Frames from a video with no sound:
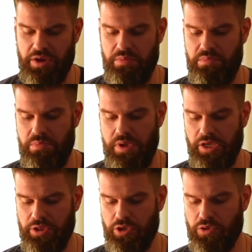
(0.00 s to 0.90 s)

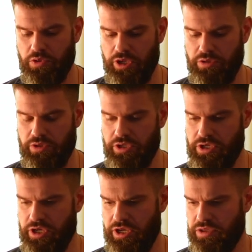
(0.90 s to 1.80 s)
Mellow, который
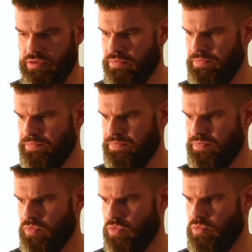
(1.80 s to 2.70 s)
играет
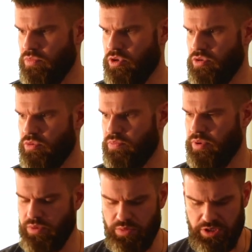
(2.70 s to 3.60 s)
какую-то,
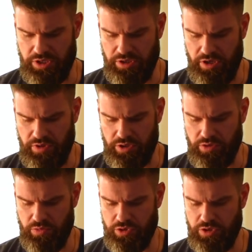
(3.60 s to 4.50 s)
по-моему,
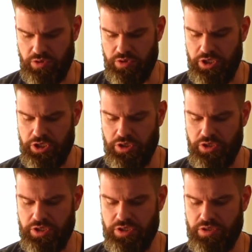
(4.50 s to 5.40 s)
странноватую музыку. И еще
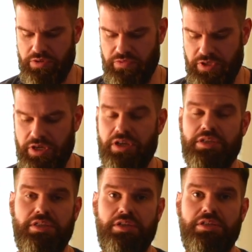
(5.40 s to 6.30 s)
есть вторая
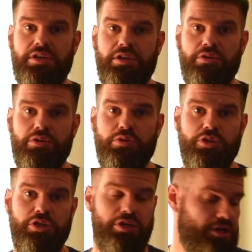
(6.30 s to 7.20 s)
станция, которая
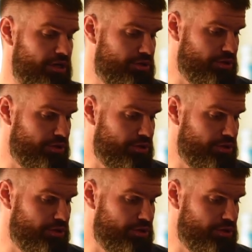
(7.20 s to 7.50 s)
тоже играет